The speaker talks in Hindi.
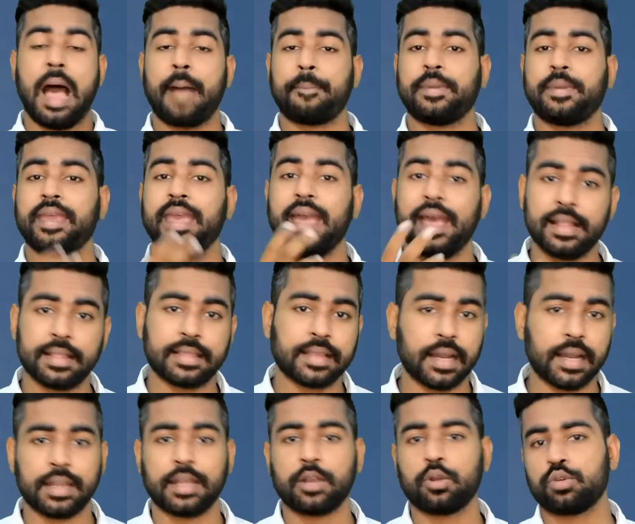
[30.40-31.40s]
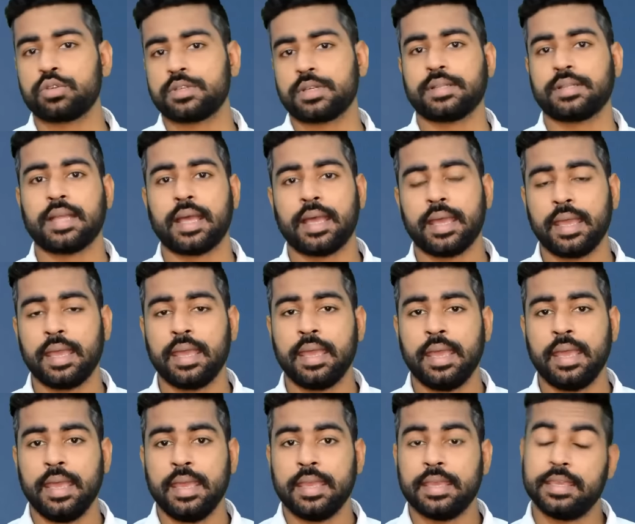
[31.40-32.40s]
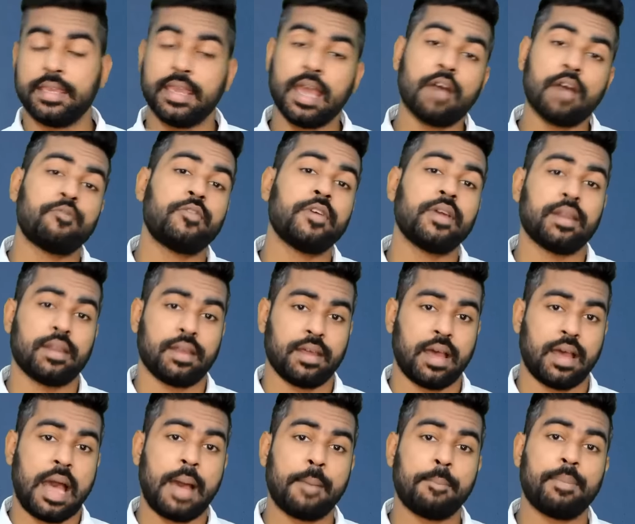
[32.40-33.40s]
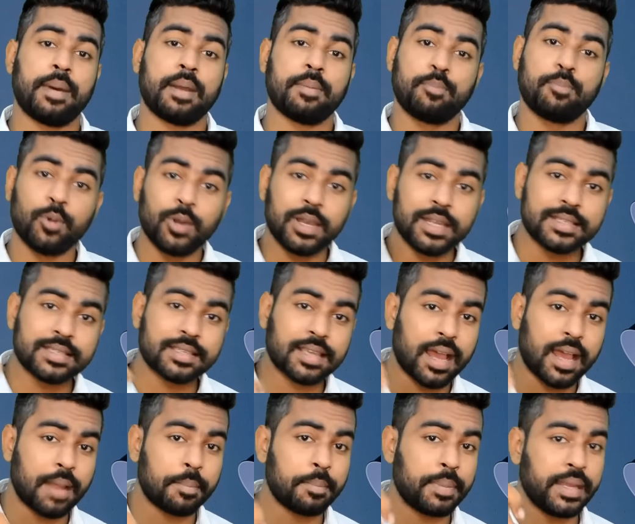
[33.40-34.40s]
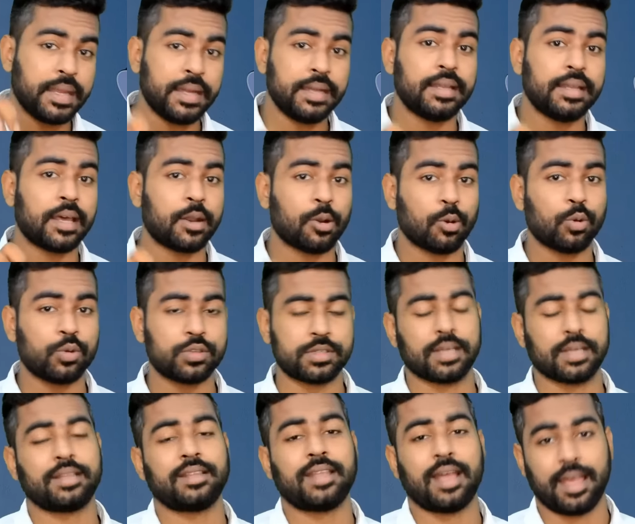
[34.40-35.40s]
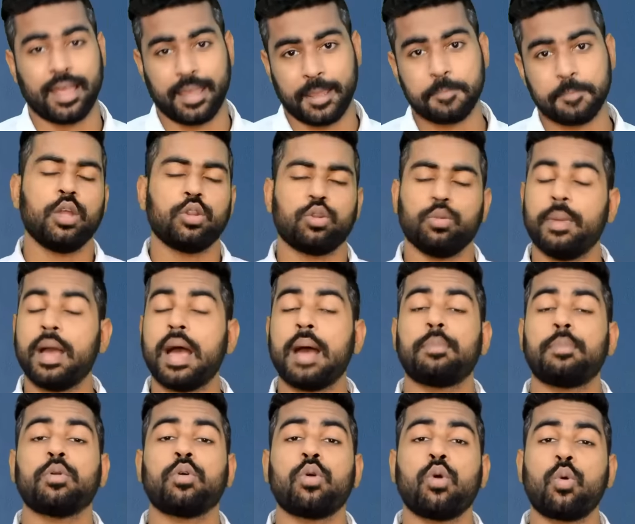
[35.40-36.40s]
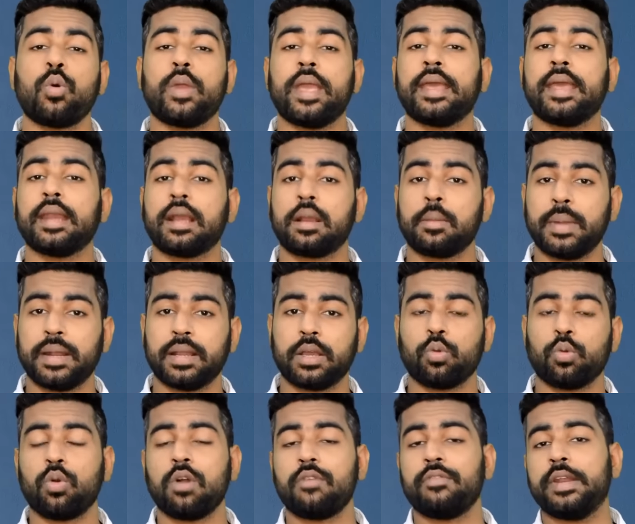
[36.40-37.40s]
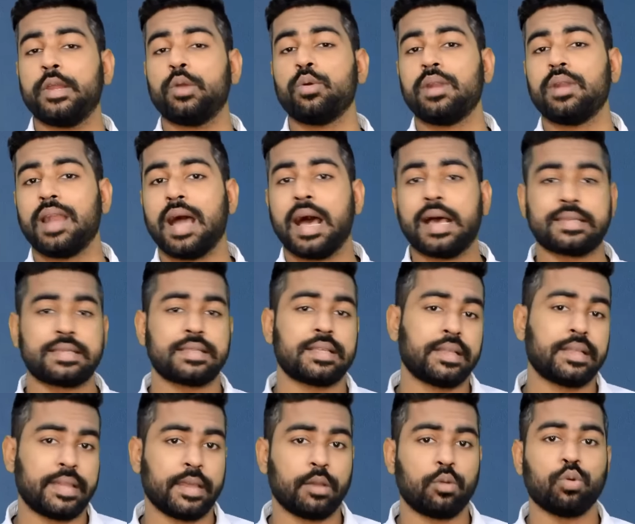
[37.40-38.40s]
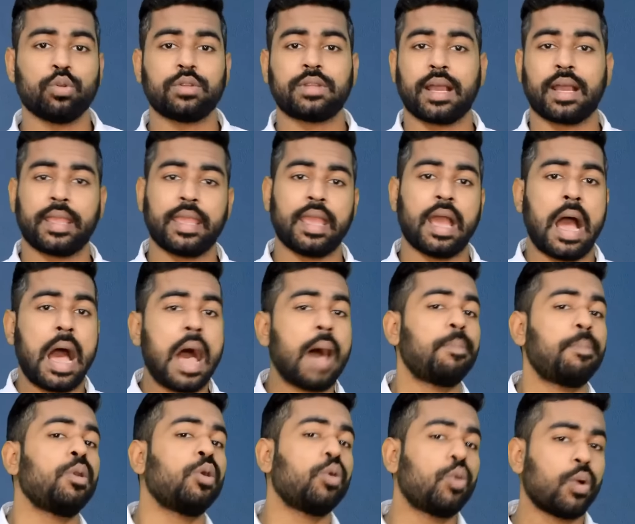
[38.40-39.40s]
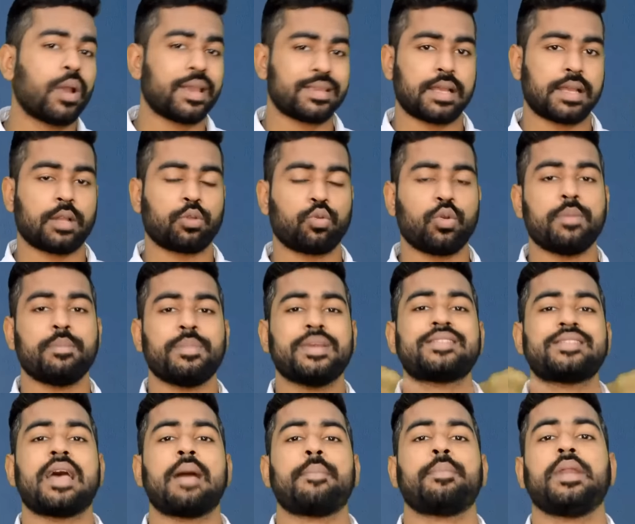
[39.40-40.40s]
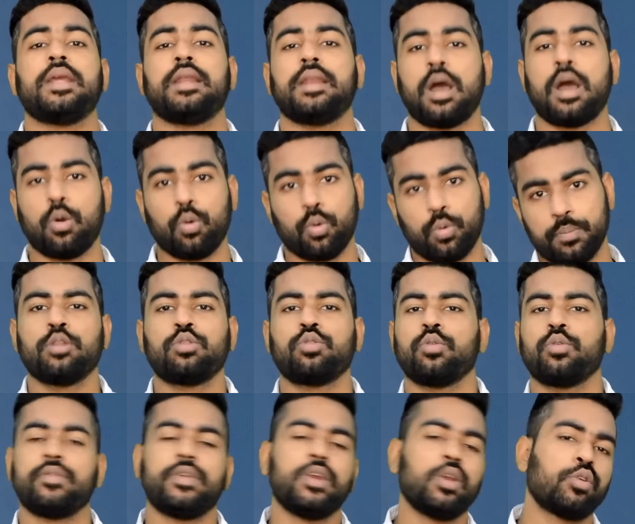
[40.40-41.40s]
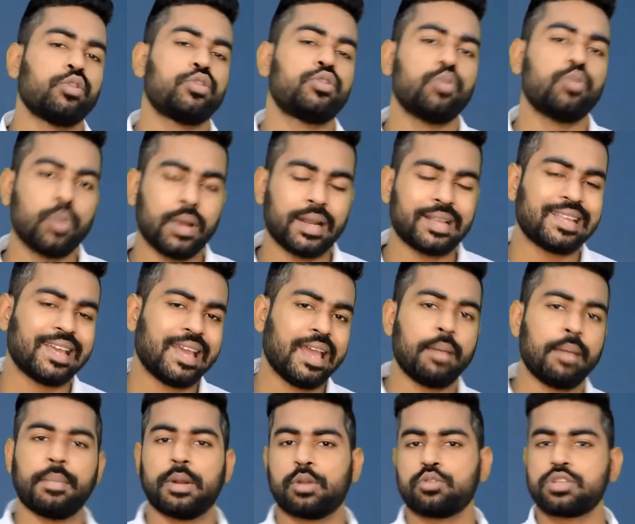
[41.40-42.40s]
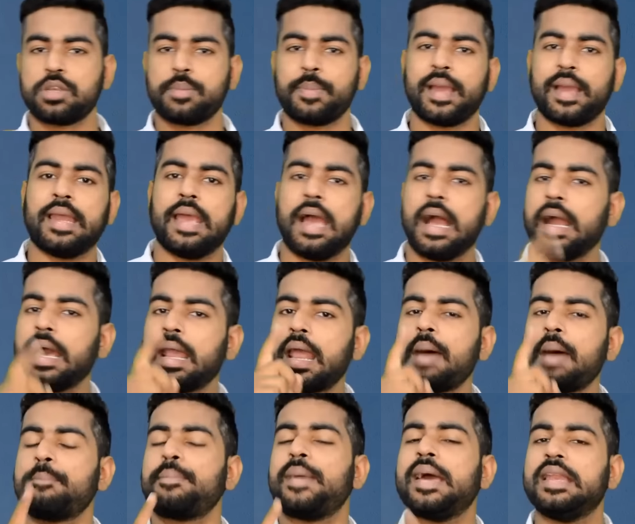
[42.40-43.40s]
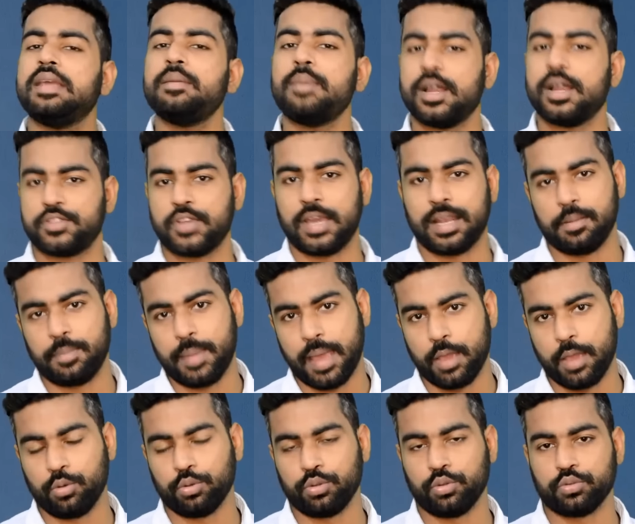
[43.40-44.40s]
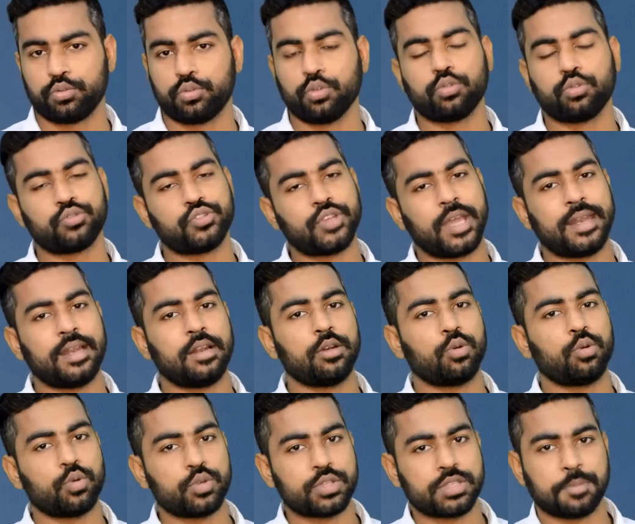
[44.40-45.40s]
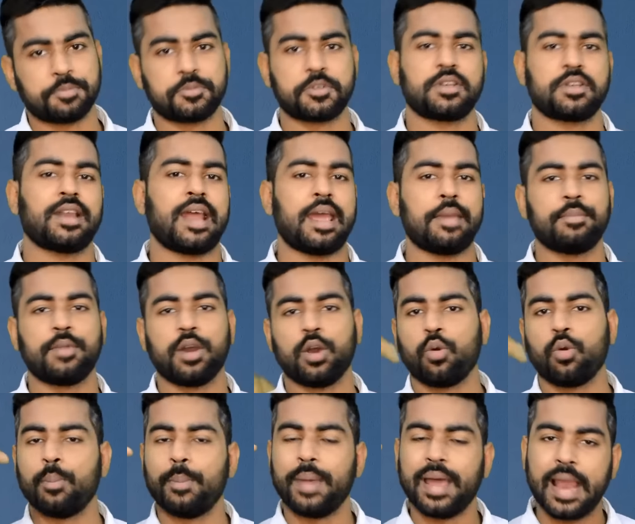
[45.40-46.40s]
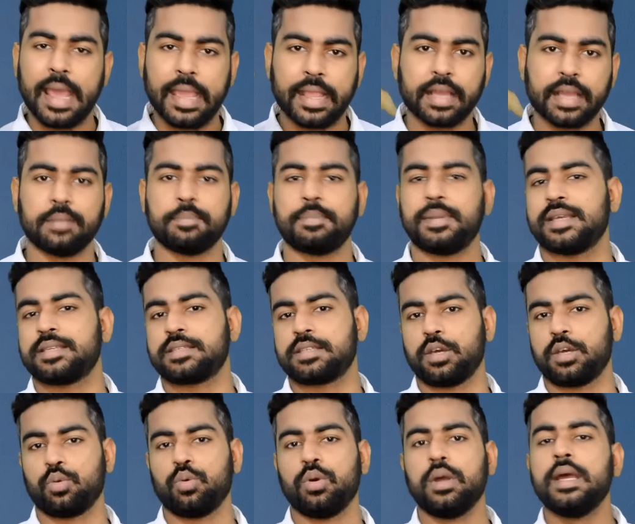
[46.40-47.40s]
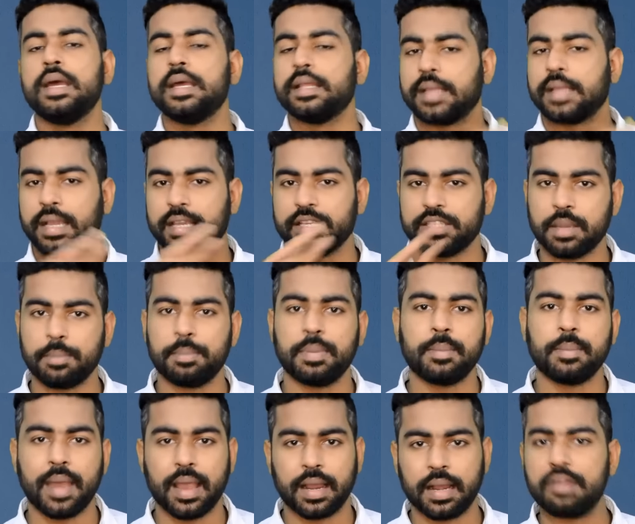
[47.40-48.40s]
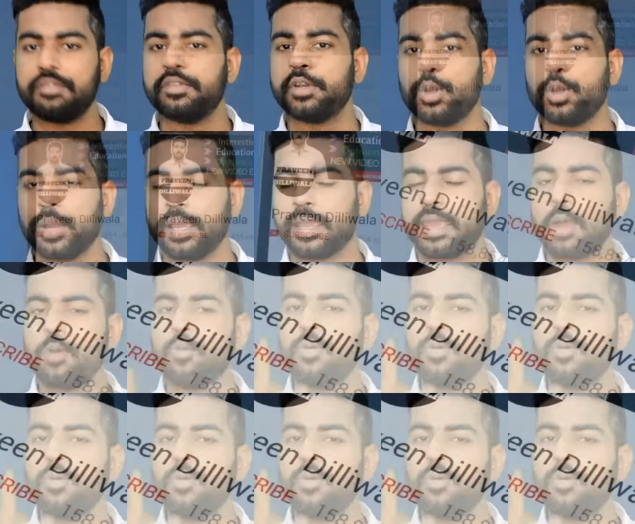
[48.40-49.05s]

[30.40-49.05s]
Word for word: आपकी हेल्थ का डर हो सकता है या फिर आप पर पुलिस का भी डर हो सकता है तो मैं आप लोगों को यही रिकमेंड करूंगा वीडियो लास्ट तक देखो ताकि आप लोगों के साथ कोई मिस ना हो तो वीडियो को शुरू करते हैं बट उससे पहले अगर आप पहली बार चैनल पे आए हो दोस्तों तो चैनल को सब्सक्राइब करो बेल आइकन प्रेस करो ताकि जब भी मैं अगला वीडियो लेके